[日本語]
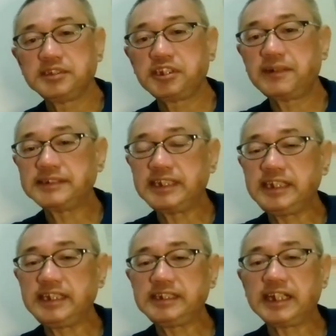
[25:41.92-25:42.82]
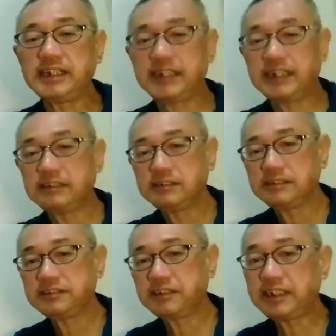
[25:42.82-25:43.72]
それはぜひ、ね、
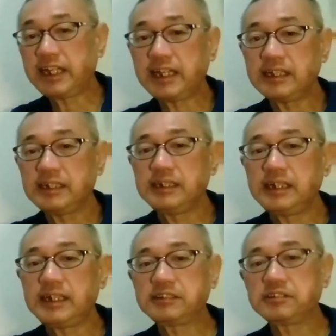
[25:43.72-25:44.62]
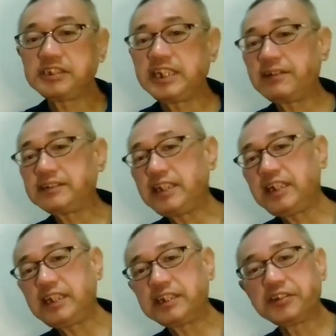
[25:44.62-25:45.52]
それで、えっ、と、幸せ日